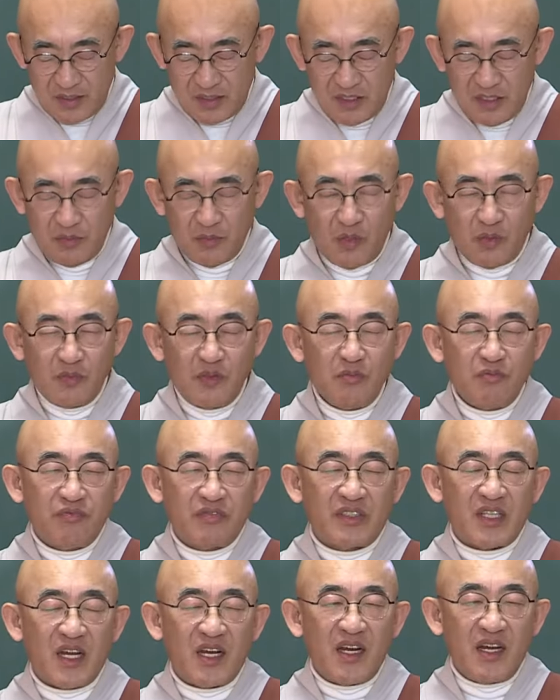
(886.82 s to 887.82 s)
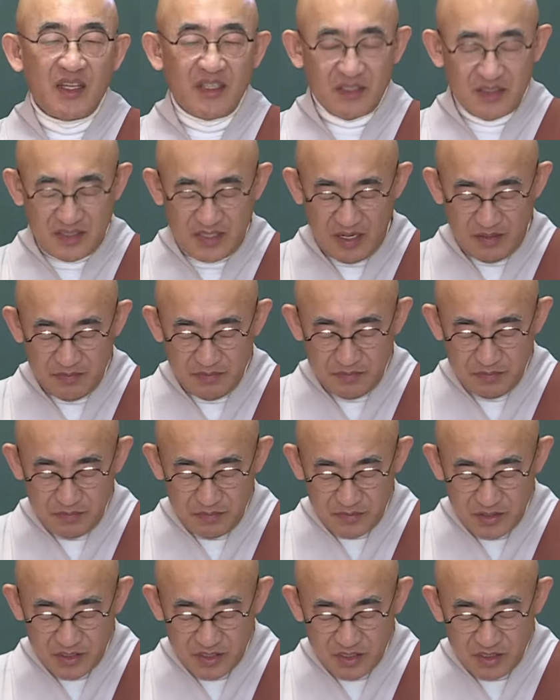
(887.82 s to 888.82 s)
이 몸은 무상하여
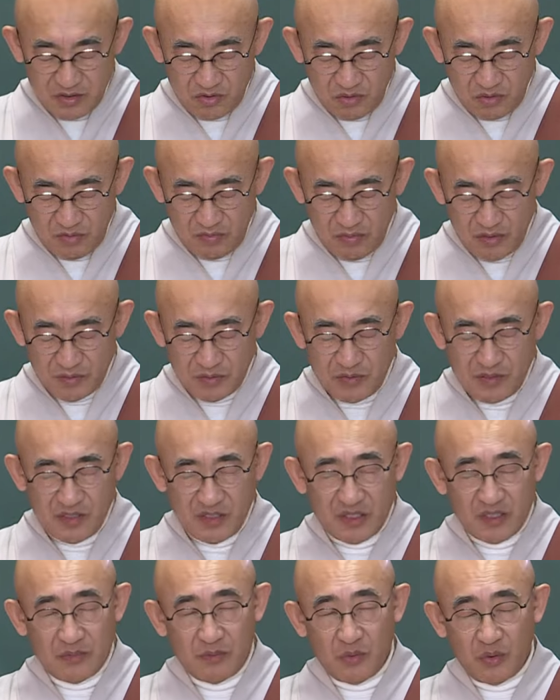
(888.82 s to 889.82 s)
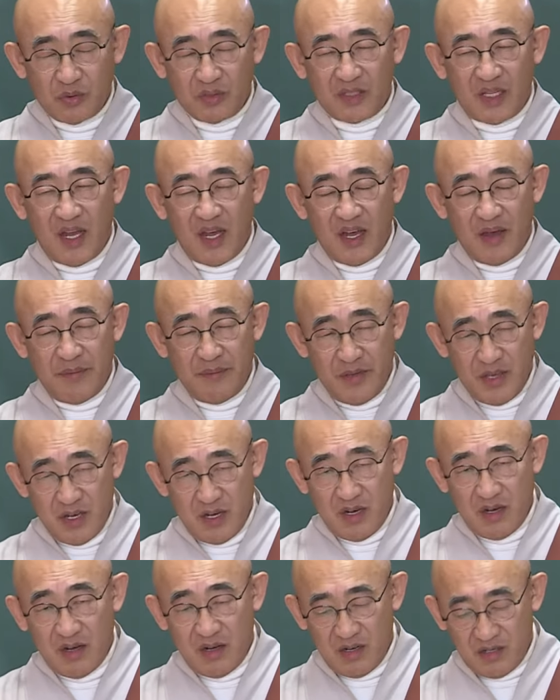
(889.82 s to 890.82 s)
잠시도 머물지
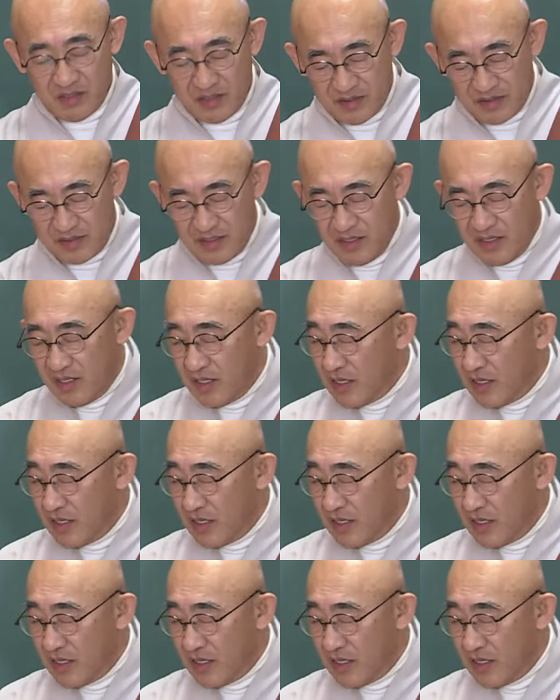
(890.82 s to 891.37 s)
못하며 그렇지.